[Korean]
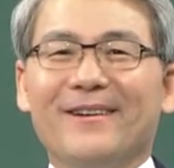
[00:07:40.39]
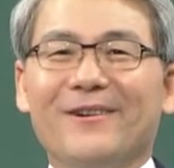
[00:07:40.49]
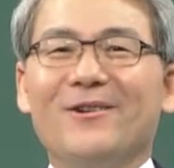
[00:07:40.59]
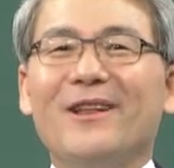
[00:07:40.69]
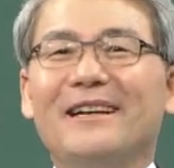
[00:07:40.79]

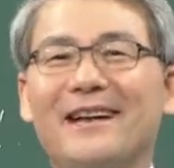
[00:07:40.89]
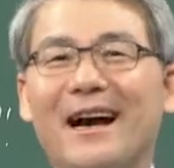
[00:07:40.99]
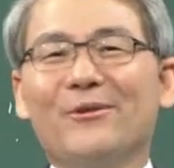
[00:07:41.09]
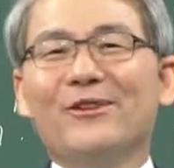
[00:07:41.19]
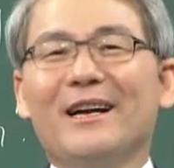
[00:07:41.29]
그러고 나서
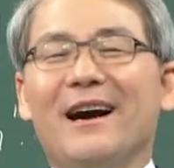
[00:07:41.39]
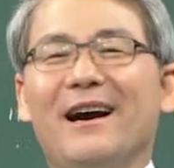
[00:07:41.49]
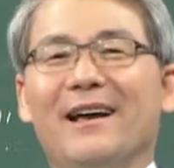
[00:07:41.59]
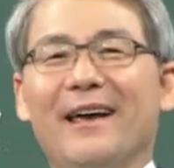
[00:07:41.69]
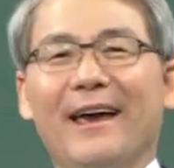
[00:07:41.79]

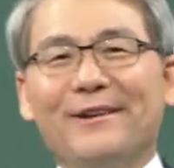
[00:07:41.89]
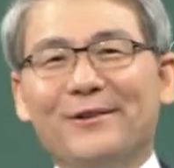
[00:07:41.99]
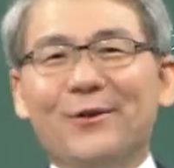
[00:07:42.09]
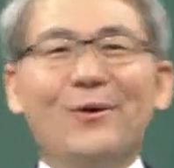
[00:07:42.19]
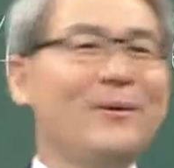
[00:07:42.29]
가보니까
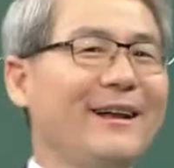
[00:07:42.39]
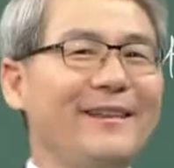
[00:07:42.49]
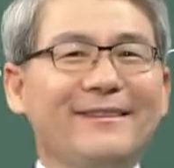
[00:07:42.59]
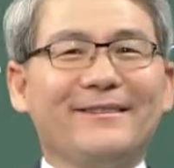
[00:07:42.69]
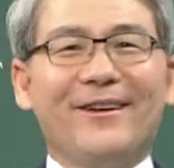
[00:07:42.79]
에서도
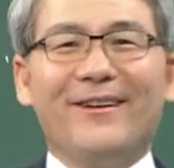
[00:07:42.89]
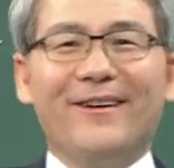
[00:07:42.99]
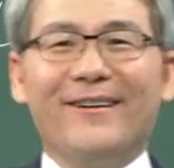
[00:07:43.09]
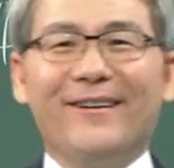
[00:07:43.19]
변화됐어요.